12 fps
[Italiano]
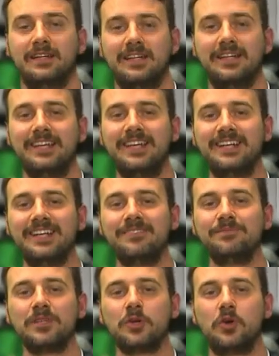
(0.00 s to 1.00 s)
in linea
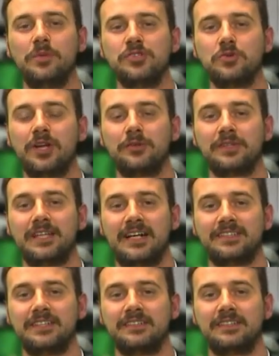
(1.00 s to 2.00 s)
con le misure
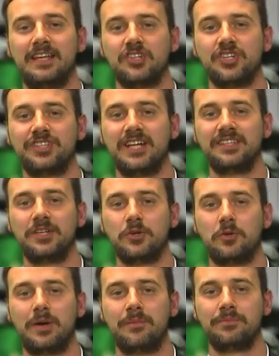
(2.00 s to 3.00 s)
adottate dalla città di
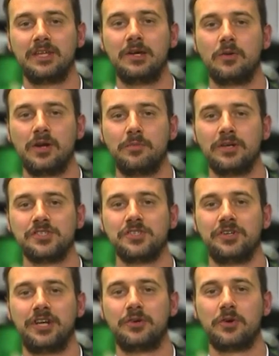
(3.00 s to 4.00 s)
Roma in
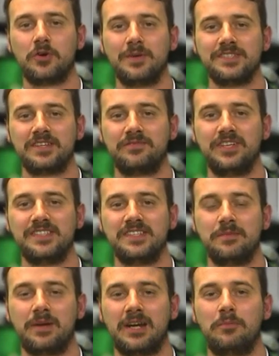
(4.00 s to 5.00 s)
collaborazione con Roma
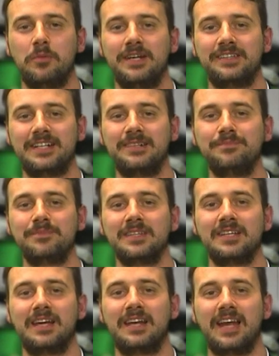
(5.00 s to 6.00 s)
Servizi per la Mobilità,
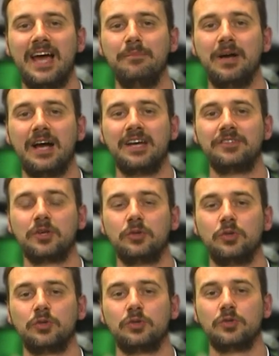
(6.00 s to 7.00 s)
Lime ha
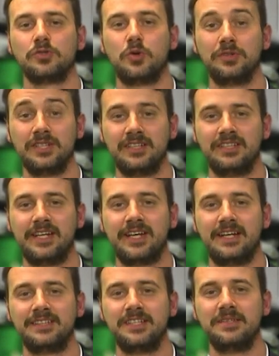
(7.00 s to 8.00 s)
introdotto sconti
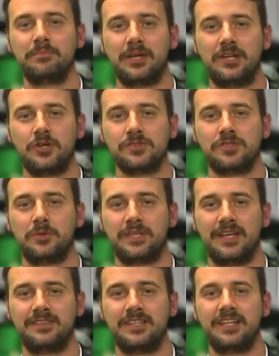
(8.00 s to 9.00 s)
dedicati per i nostri
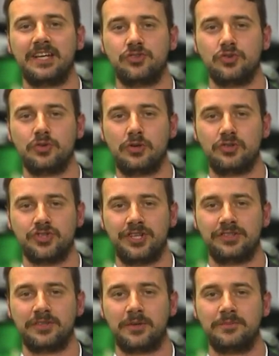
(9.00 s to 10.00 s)
utenti che raggiungono il
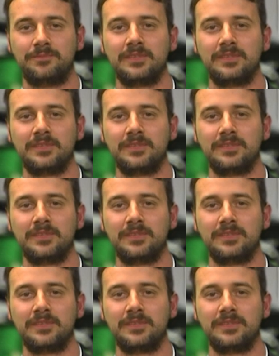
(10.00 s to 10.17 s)
centro.